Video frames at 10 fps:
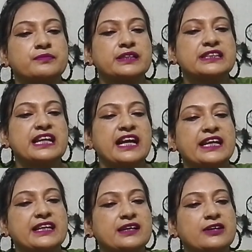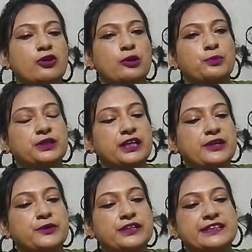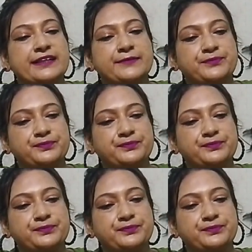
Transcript: বেশি লাগে না অল্প দিলেই হয়ে যায়